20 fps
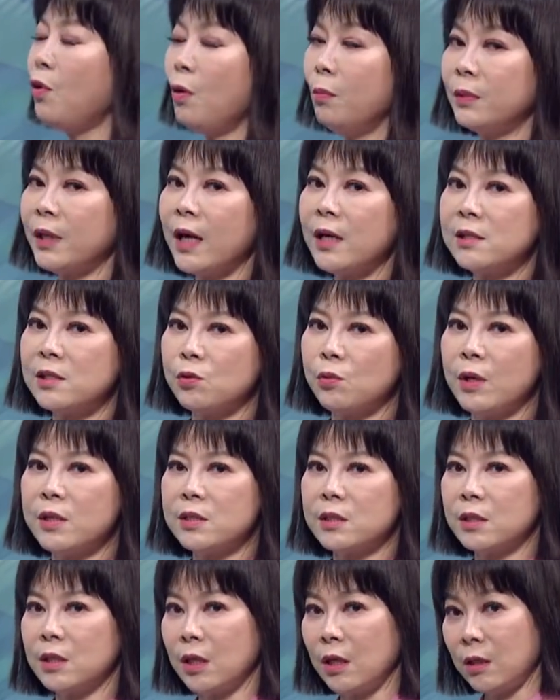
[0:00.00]
不过我们当然希望
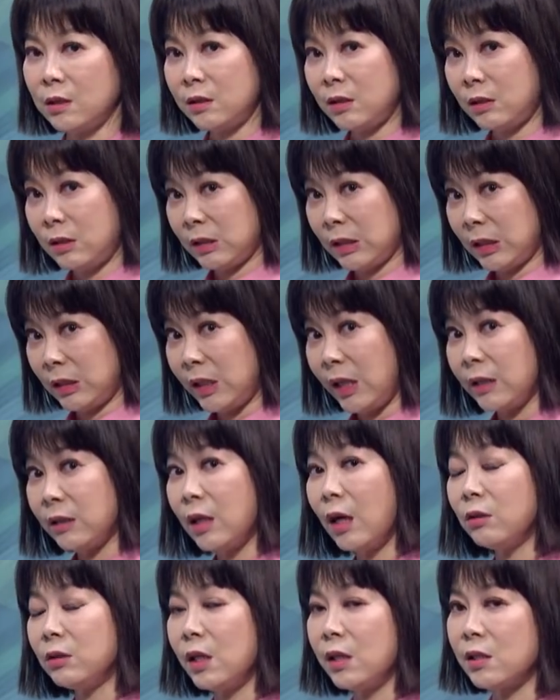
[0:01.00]
这个这个电
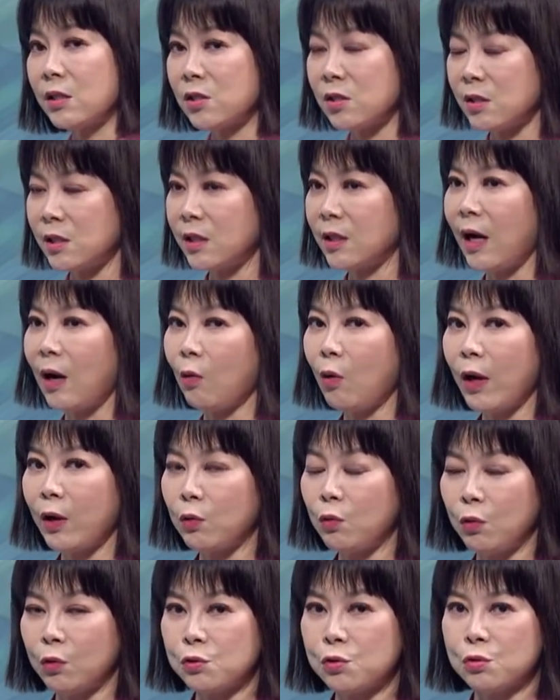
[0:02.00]
跳电的事情赶快
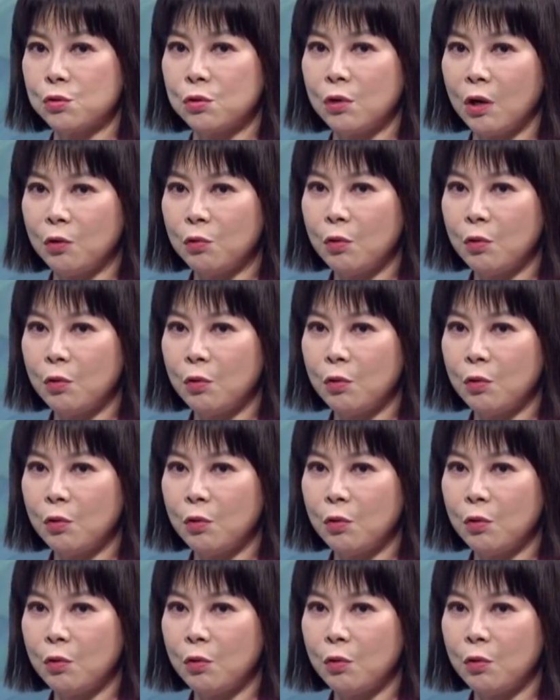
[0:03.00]
过去哦，